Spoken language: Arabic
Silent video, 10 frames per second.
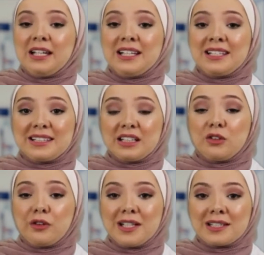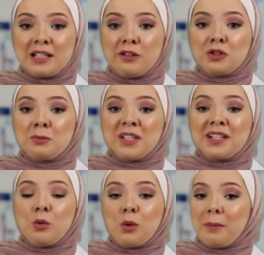الانستنت فيس ليفت
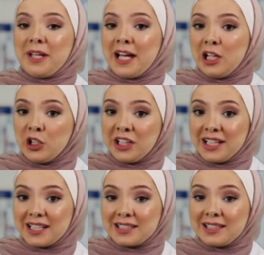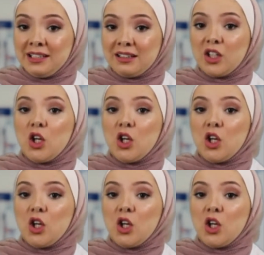بتكون من هيلرونيك اسيد